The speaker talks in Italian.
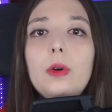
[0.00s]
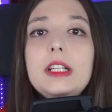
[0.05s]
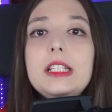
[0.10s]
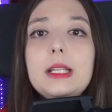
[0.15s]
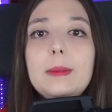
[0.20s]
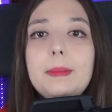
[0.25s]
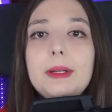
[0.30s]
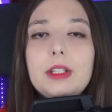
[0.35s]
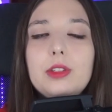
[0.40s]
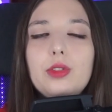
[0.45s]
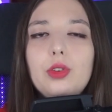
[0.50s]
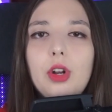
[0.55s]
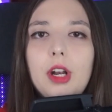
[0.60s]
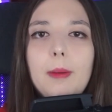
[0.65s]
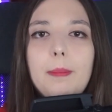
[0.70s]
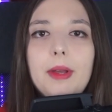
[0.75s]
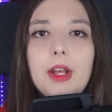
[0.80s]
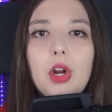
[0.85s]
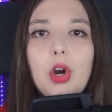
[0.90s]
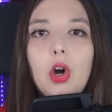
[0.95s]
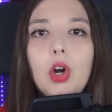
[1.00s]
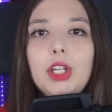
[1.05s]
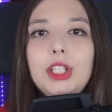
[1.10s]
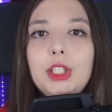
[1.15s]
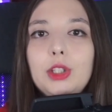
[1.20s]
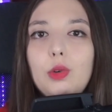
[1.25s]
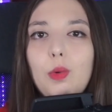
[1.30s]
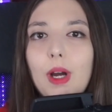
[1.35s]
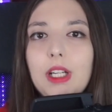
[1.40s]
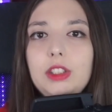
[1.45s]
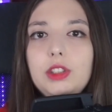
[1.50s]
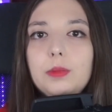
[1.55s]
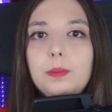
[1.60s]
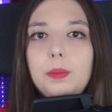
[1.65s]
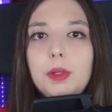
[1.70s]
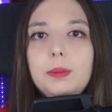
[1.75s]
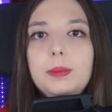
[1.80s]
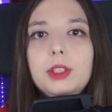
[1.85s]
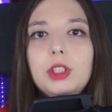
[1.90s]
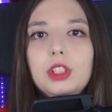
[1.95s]
Questa persona però, in quanto
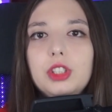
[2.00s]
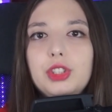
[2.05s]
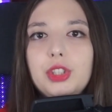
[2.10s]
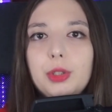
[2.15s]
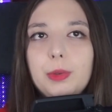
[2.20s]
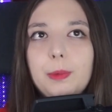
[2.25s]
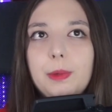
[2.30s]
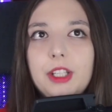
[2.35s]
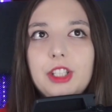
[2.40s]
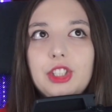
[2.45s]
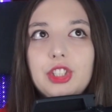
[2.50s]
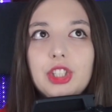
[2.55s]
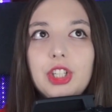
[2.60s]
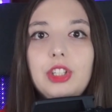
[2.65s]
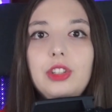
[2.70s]
pop culture witch,